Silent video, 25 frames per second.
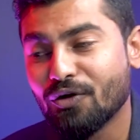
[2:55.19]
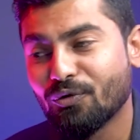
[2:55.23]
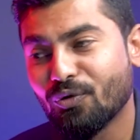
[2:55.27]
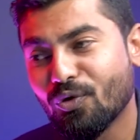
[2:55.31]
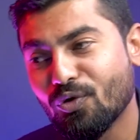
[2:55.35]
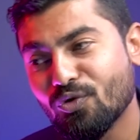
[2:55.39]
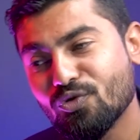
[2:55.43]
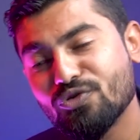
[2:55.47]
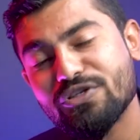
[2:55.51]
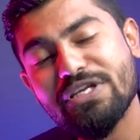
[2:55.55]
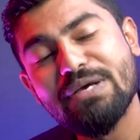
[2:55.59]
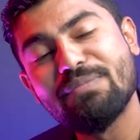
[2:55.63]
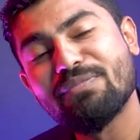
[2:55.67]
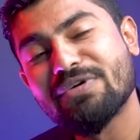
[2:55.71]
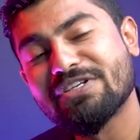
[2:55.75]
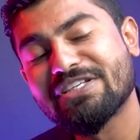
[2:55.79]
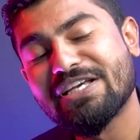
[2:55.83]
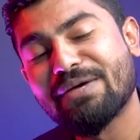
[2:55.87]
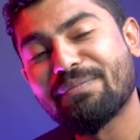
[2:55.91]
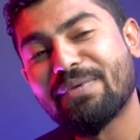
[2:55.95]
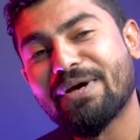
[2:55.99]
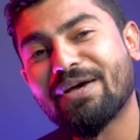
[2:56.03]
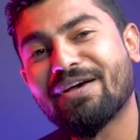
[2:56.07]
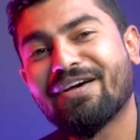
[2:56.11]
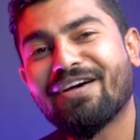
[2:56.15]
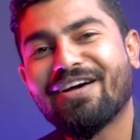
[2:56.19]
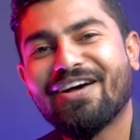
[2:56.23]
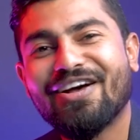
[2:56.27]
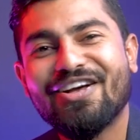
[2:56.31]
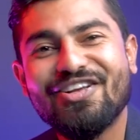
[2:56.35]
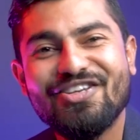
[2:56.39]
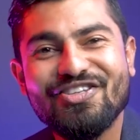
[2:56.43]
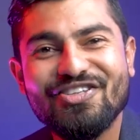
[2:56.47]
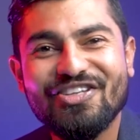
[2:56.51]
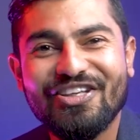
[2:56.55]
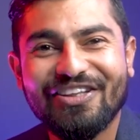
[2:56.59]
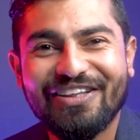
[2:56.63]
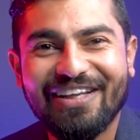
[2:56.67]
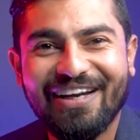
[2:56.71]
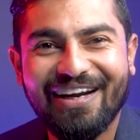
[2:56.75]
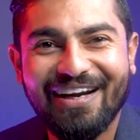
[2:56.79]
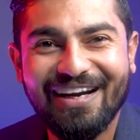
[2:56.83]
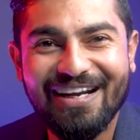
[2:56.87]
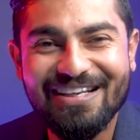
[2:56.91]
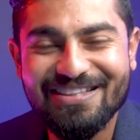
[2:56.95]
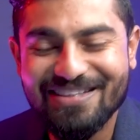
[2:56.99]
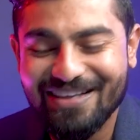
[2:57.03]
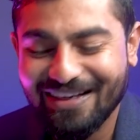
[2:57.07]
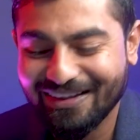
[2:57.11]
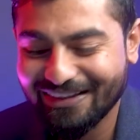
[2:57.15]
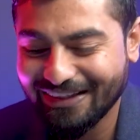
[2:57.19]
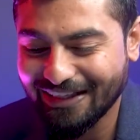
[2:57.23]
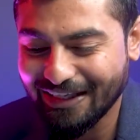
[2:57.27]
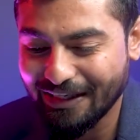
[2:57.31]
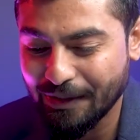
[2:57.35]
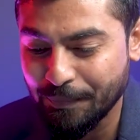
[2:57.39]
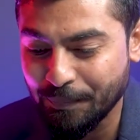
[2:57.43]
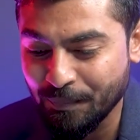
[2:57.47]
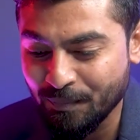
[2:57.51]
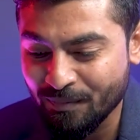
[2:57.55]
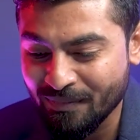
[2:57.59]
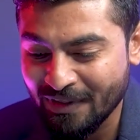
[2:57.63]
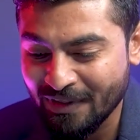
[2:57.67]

वो उसी मज़े में जीते रहना चाहते हैं